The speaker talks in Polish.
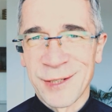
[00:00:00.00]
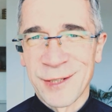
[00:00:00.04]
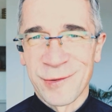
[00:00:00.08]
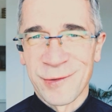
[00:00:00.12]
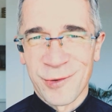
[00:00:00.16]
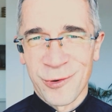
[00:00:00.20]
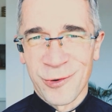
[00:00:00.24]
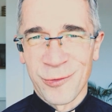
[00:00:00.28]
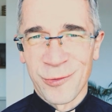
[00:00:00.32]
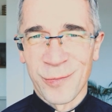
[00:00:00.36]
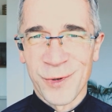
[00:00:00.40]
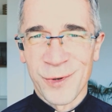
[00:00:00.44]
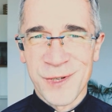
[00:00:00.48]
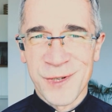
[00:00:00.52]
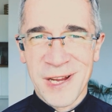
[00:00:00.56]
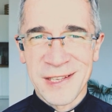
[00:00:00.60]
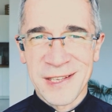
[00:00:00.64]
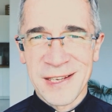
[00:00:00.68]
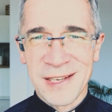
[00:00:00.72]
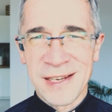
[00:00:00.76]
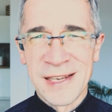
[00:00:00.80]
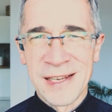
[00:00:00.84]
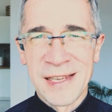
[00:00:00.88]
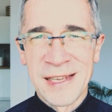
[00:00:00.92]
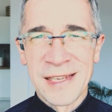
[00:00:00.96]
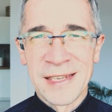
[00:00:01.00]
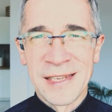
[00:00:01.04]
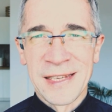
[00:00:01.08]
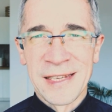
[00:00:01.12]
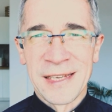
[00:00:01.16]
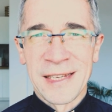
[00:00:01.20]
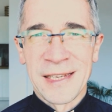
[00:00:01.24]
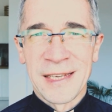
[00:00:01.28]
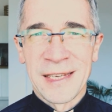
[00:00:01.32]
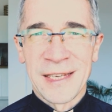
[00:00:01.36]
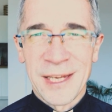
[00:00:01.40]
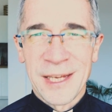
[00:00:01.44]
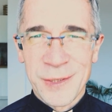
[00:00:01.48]
którą posiada,
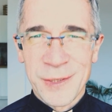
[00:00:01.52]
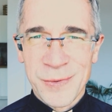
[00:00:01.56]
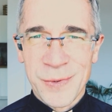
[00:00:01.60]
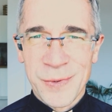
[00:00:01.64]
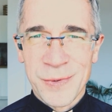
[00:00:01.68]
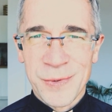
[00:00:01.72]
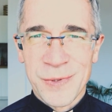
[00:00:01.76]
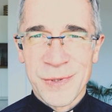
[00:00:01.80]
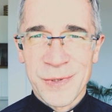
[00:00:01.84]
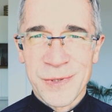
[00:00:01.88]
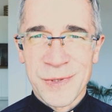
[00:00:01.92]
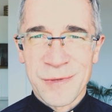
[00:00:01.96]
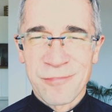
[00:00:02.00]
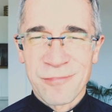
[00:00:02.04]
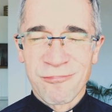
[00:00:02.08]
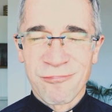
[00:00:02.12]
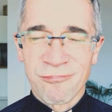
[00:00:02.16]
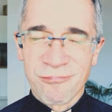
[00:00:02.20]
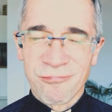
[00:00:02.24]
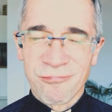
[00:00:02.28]
Jezus